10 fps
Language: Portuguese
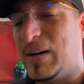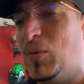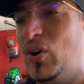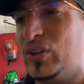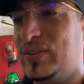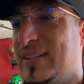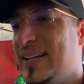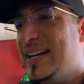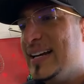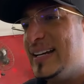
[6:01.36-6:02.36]
moto?
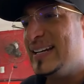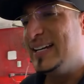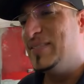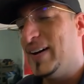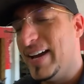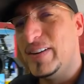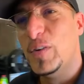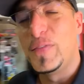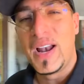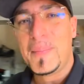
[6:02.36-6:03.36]
E, velho, vou
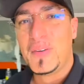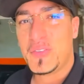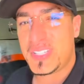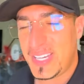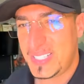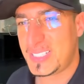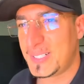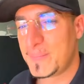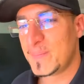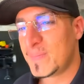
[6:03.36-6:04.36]
falar pra vocês,
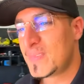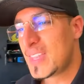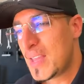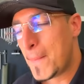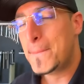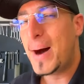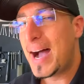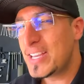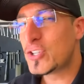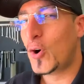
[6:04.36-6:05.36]

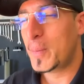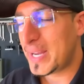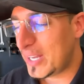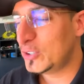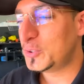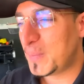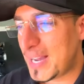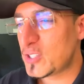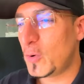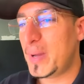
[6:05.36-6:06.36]
mais ou menos,
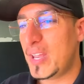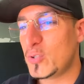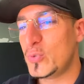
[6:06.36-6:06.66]
mais ou menos